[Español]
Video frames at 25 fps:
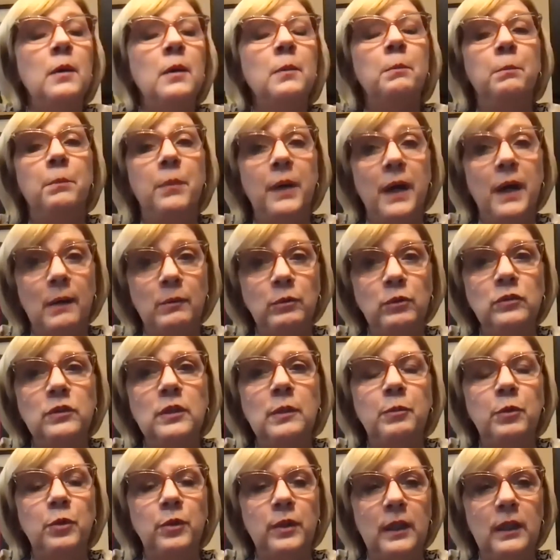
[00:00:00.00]
vamos
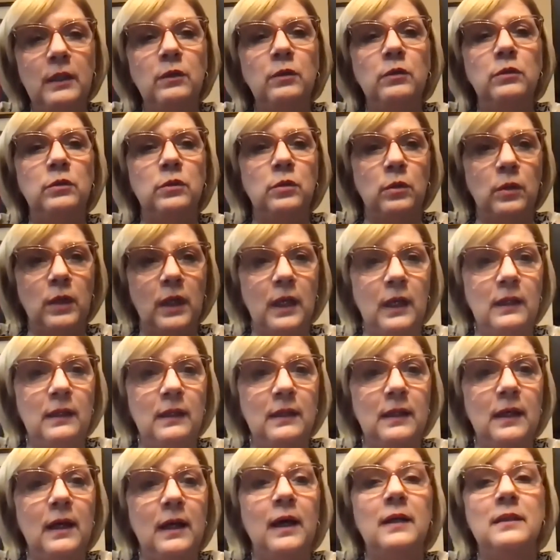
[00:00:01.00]
a poder
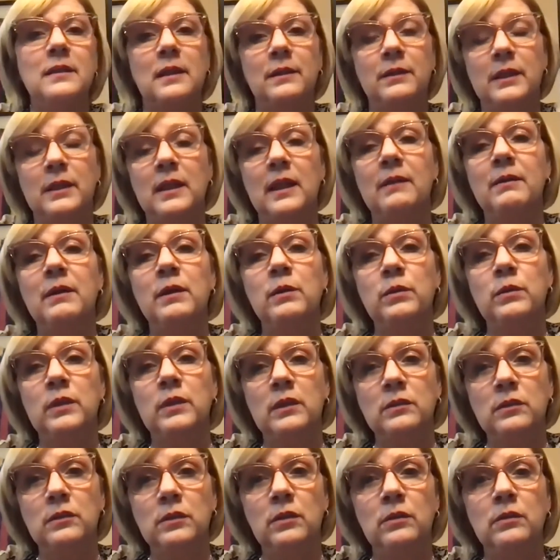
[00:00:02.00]
controlarla a través de la
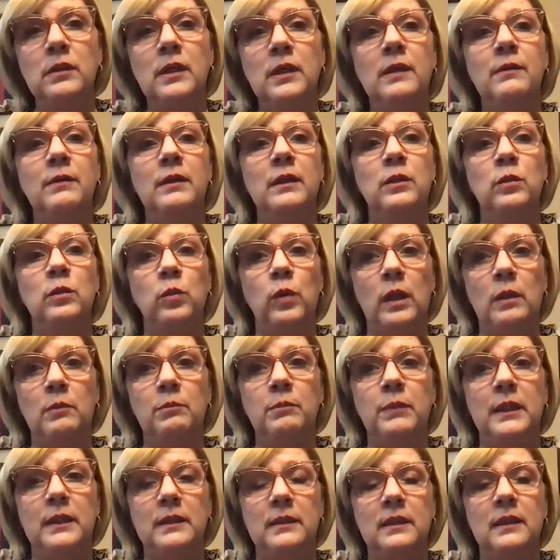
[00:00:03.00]
vacunación
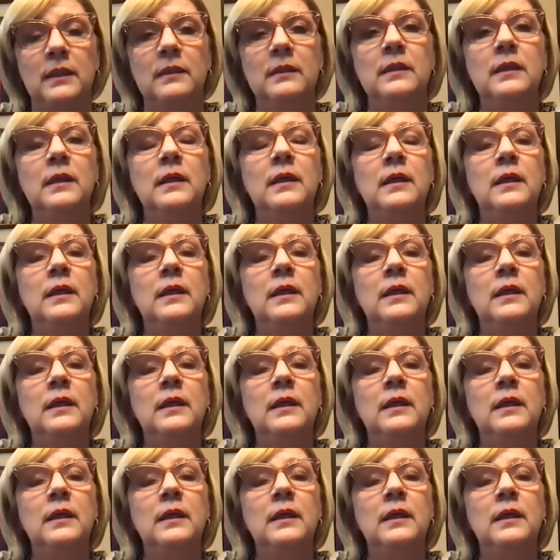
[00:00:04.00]
eventualmente,